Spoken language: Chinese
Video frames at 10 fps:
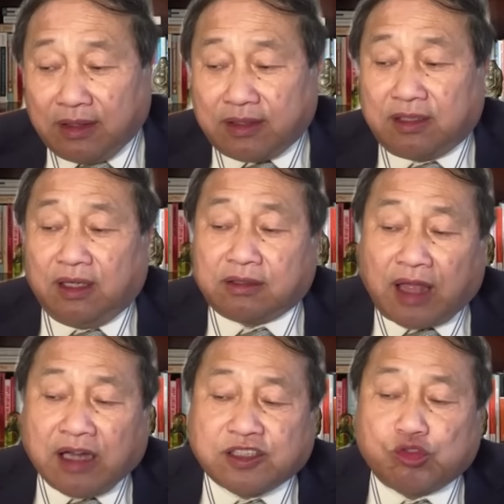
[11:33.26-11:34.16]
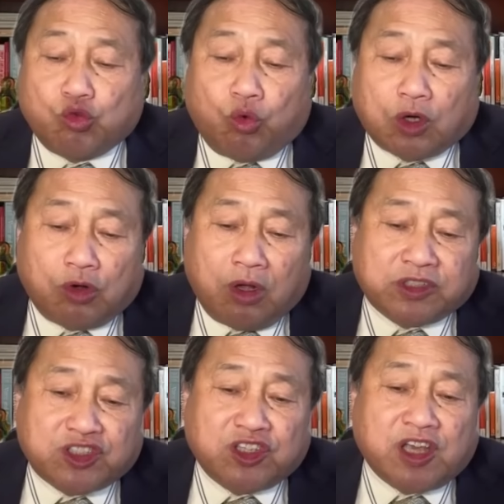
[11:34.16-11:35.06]
这个，但是如果说
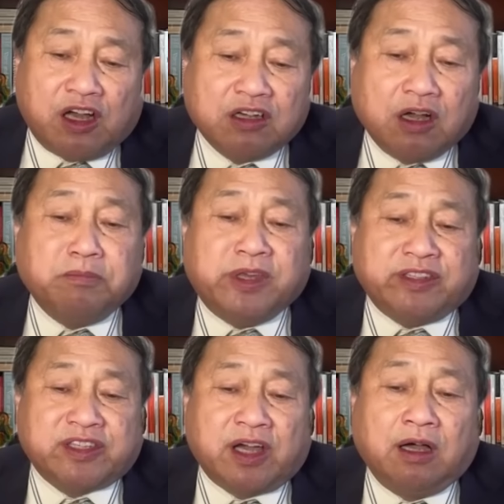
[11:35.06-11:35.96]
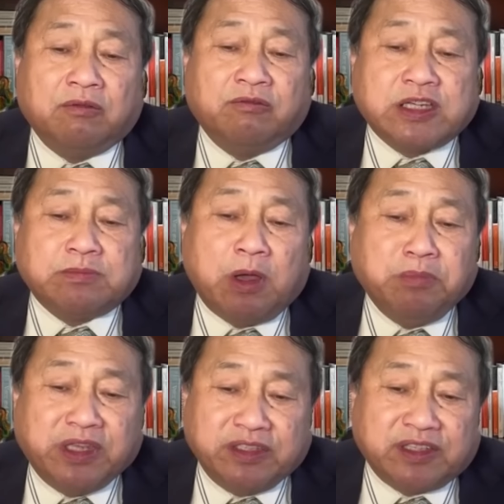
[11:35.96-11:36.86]
枝江和闽江，为什么
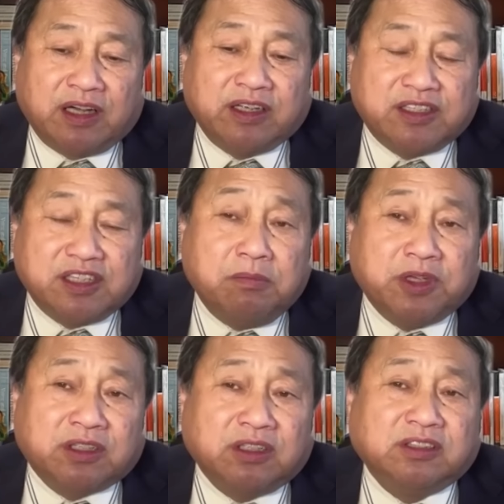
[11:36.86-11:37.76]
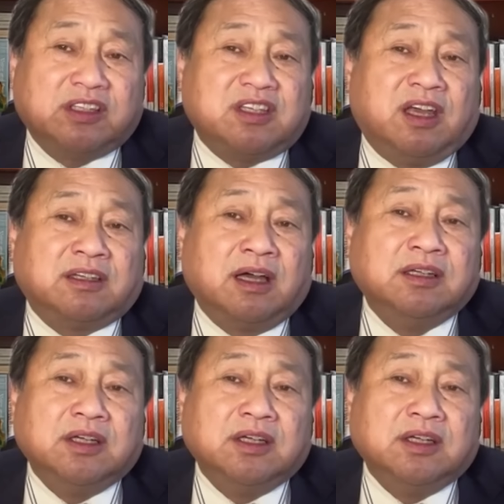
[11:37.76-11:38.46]
闽江跟习近平更铁呢？